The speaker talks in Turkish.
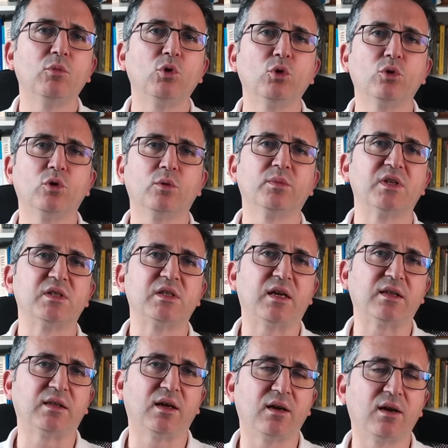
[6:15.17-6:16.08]
bu durumda
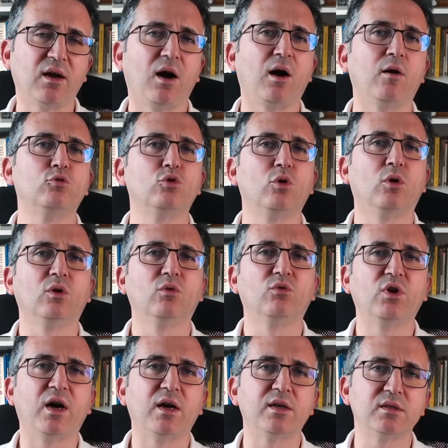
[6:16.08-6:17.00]
zaten Kavcıoğlu
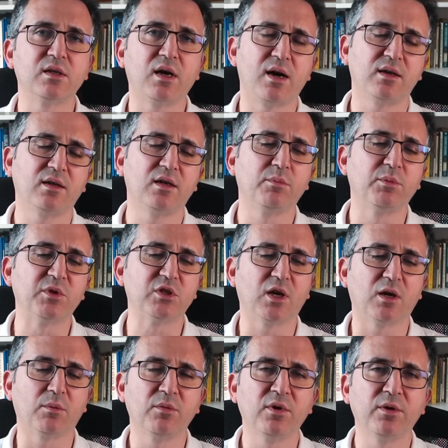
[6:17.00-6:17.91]
faizi
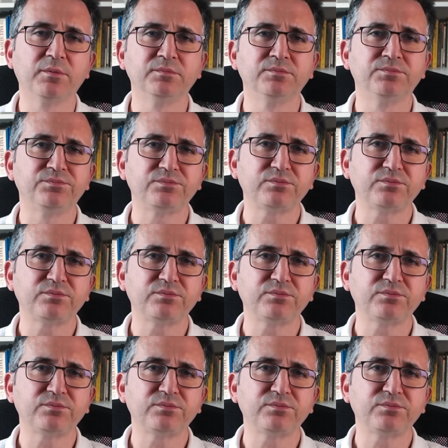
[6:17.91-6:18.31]
arttırmayacak mı?